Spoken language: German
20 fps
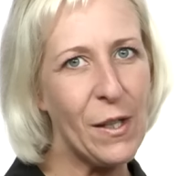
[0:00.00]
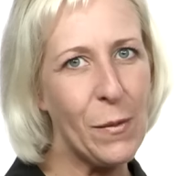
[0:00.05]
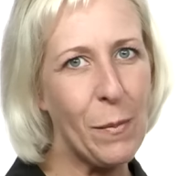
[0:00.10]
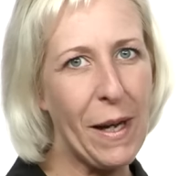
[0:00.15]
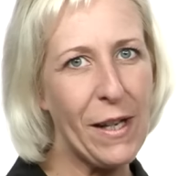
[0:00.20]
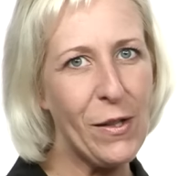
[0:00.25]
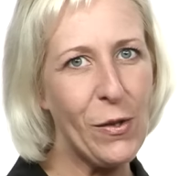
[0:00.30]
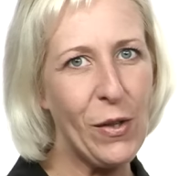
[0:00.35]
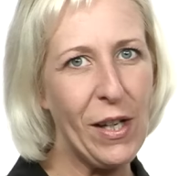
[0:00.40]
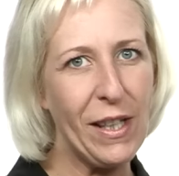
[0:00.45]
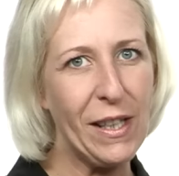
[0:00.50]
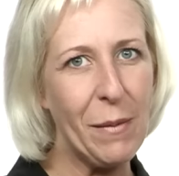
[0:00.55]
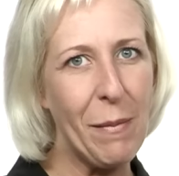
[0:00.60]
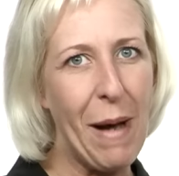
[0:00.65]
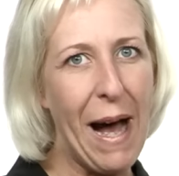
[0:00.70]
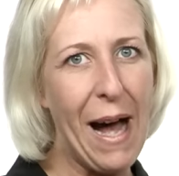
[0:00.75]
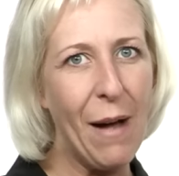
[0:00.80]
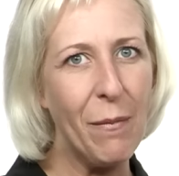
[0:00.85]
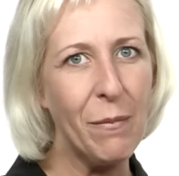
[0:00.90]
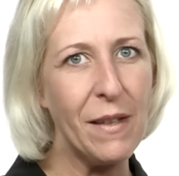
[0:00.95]
Espresso nach dem
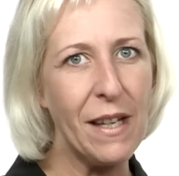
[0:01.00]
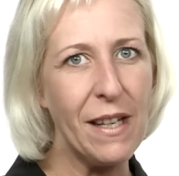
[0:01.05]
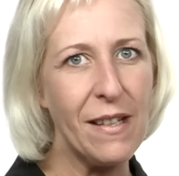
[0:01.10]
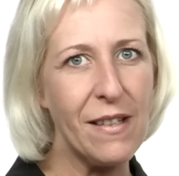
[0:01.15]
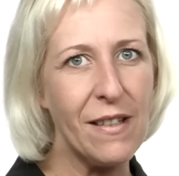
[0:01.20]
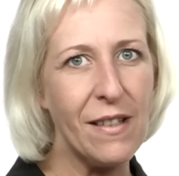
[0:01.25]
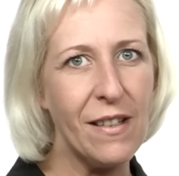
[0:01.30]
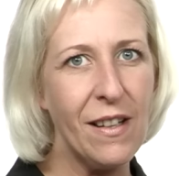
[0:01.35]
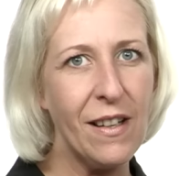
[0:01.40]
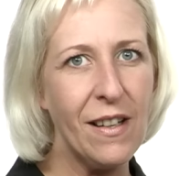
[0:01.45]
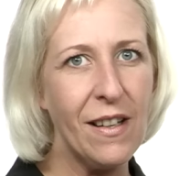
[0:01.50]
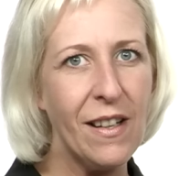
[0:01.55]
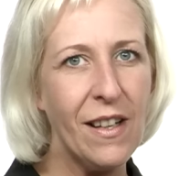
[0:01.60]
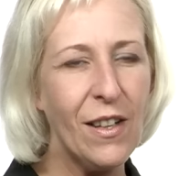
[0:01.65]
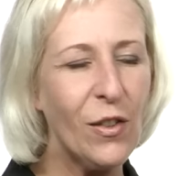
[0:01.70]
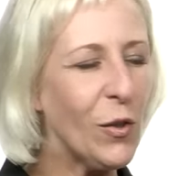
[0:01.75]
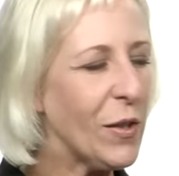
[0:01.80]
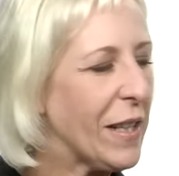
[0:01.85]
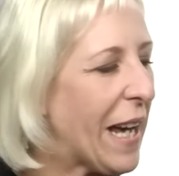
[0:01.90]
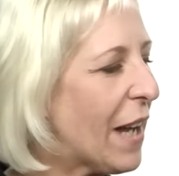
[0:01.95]
Abendessen,
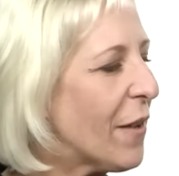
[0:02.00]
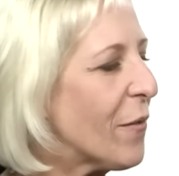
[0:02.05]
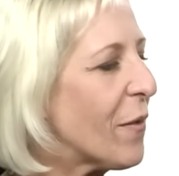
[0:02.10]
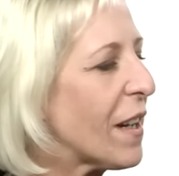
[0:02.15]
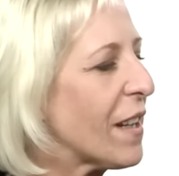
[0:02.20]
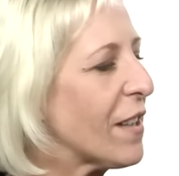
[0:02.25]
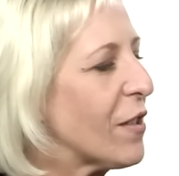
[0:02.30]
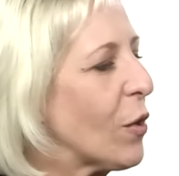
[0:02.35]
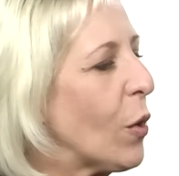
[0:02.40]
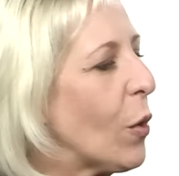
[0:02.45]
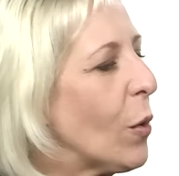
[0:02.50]
durch einfaches